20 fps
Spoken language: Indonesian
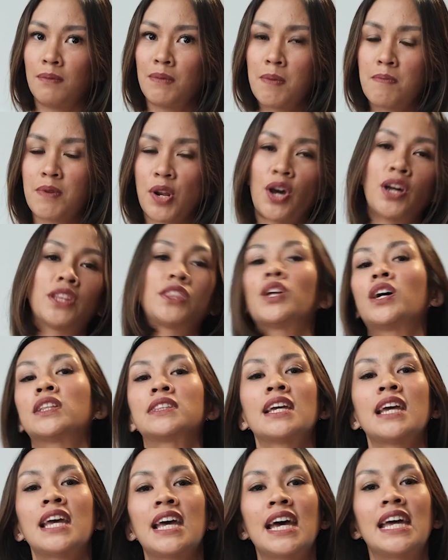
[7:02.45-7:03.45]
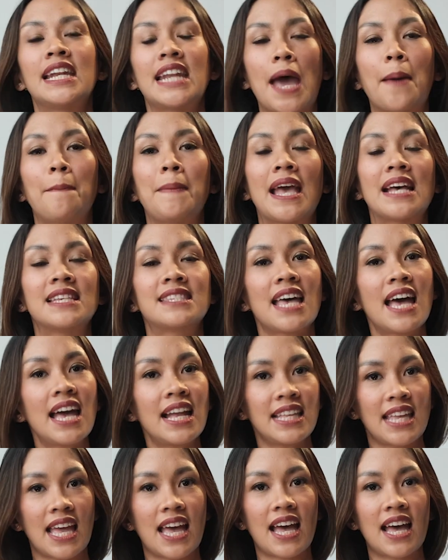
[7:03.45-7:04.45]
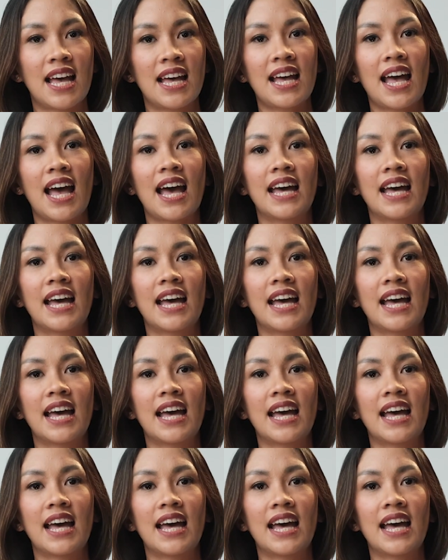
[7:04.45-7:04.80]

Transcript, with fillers: lebih berotot. Nah, biasanya